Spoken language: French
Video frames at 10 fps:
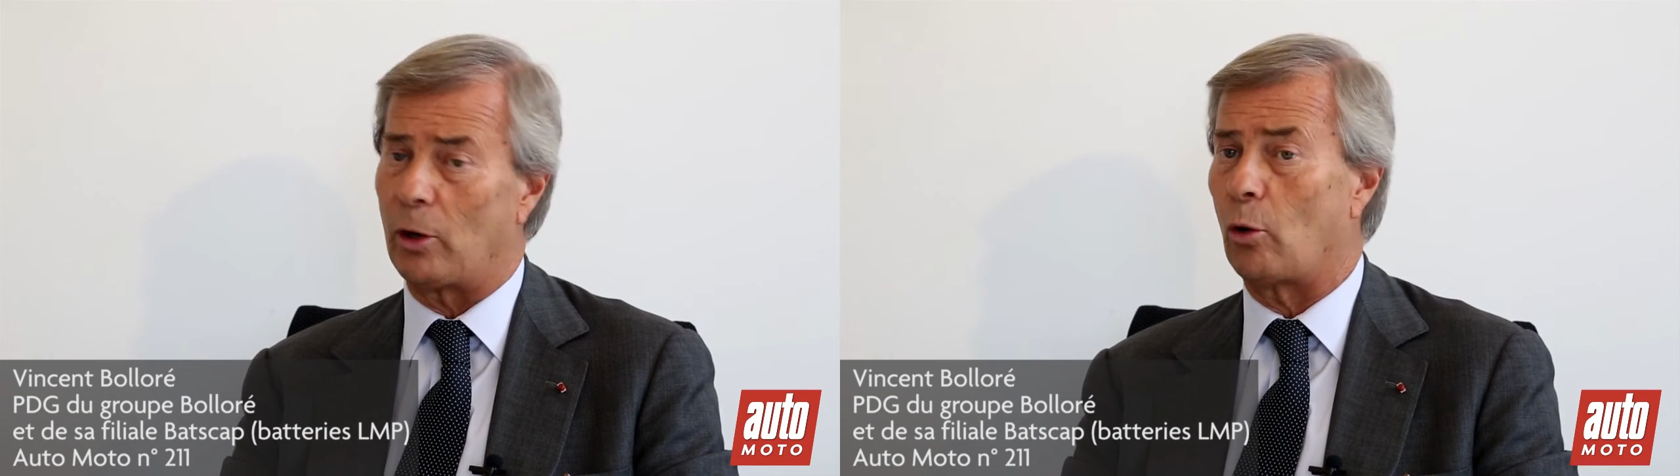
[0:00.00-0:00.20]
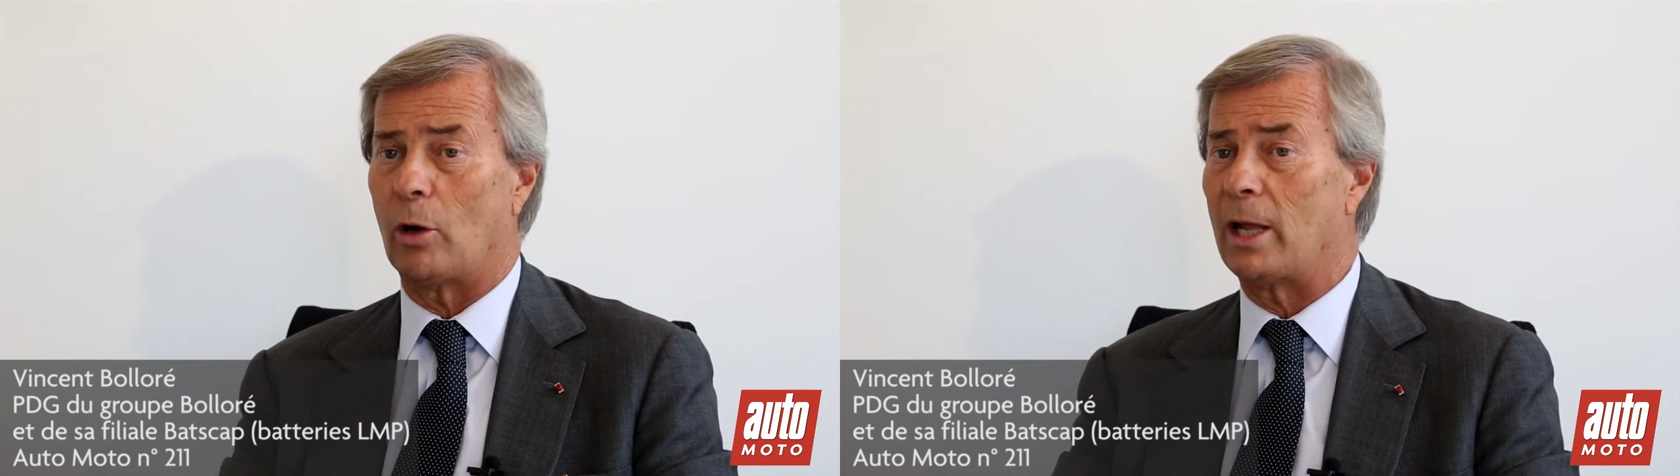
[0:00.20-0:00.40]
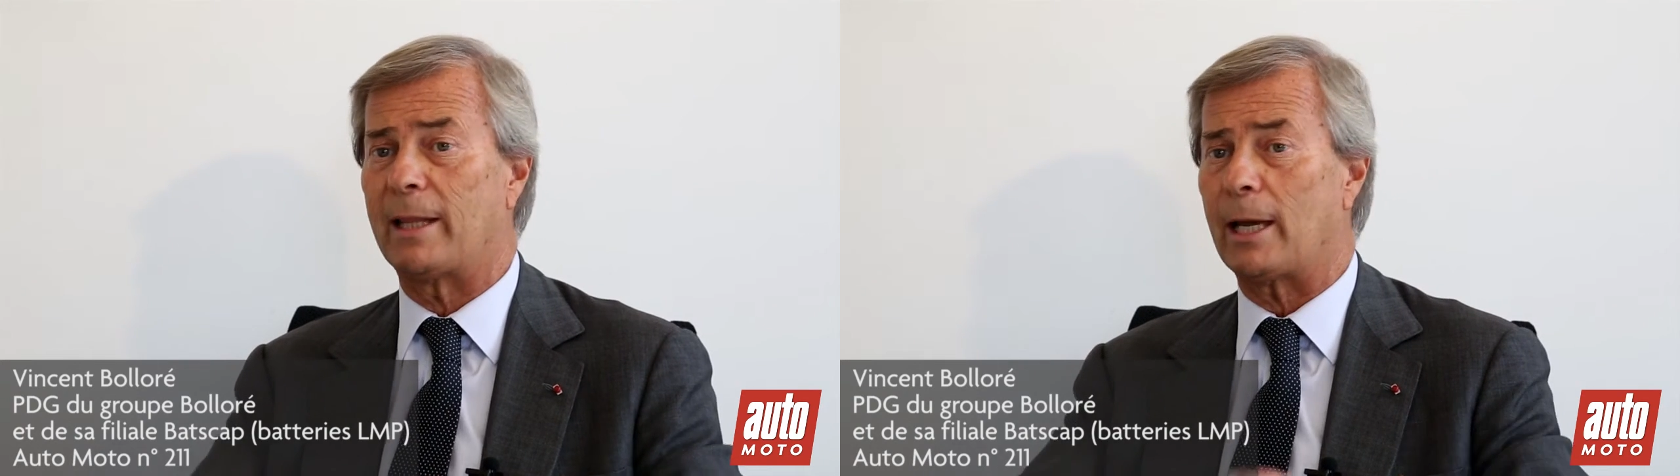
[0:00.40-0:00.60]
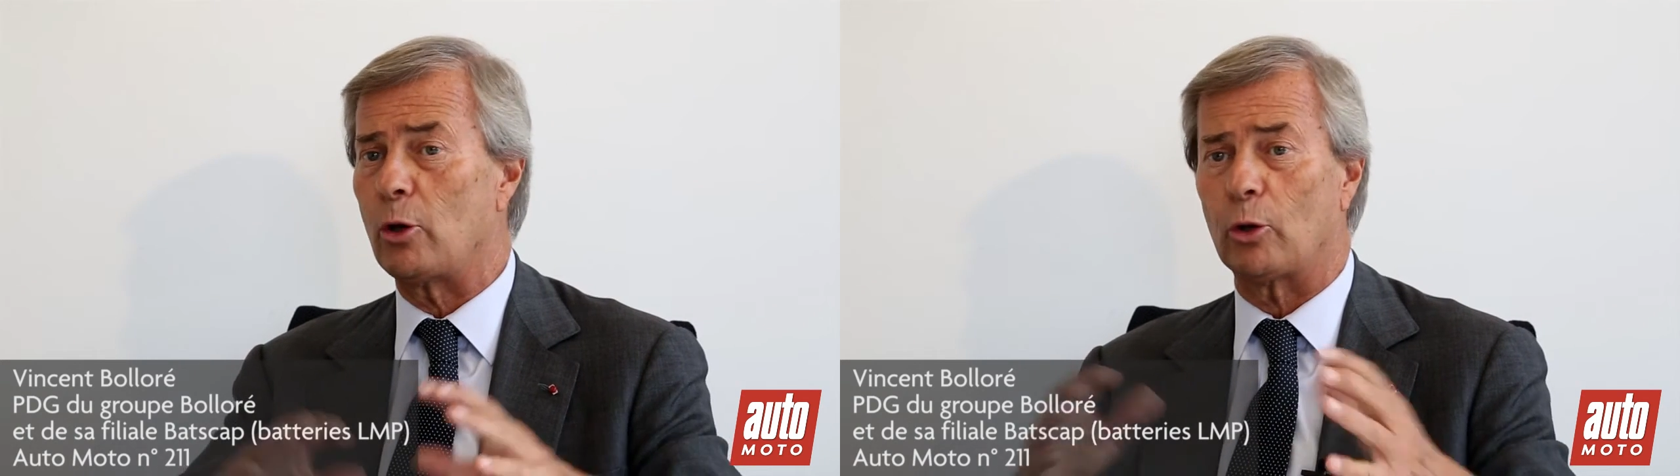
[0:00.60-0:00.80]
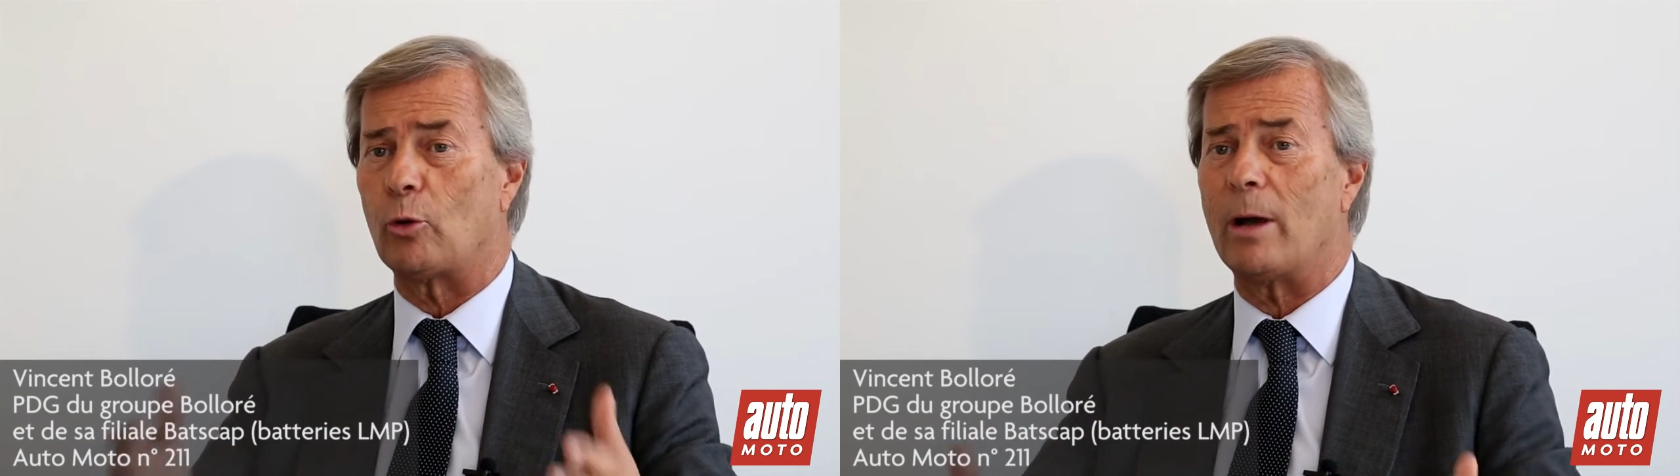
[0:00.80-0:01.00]
Alors
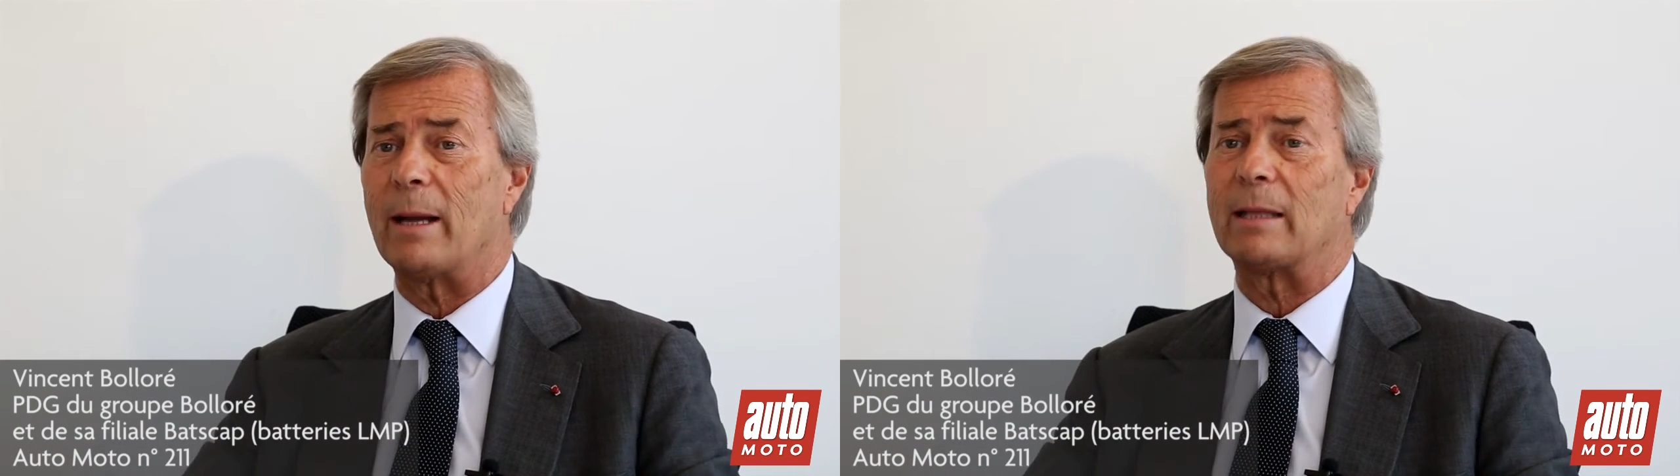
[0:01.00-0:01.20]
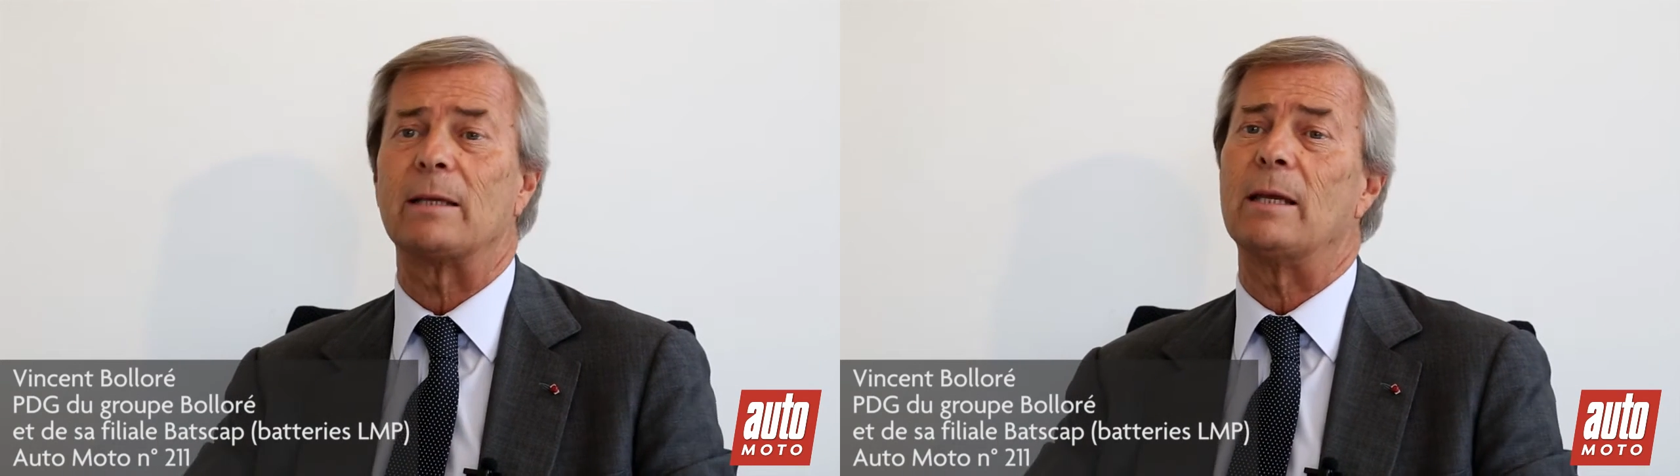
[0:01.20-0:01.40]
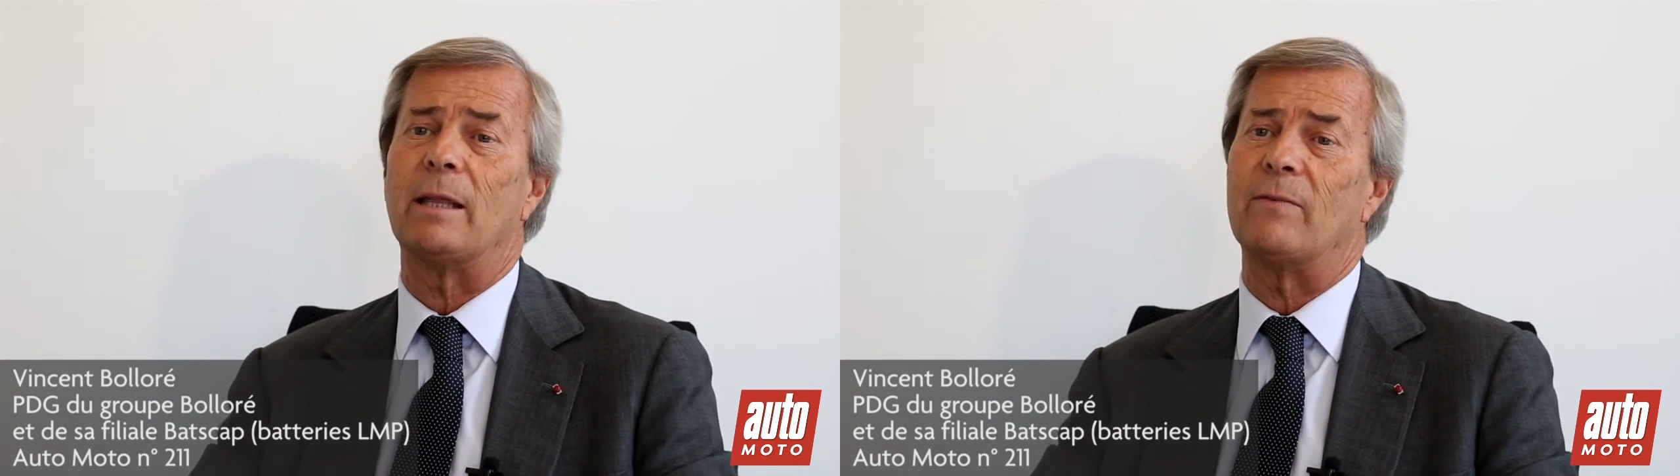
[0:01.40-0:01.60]
l'intérieur de la batterie est